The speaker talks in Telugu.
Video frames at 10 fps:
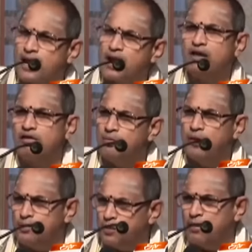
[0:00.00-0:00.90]
కారణానికి
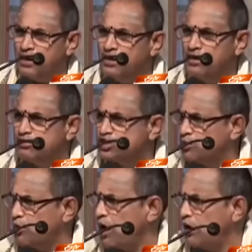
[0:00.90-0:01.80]
వెళ్ళిపోయాడు ఇప్పుడు మళ్ళీ నేను
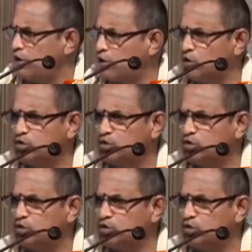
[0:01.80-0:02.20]
విష్ణు పురాణంలో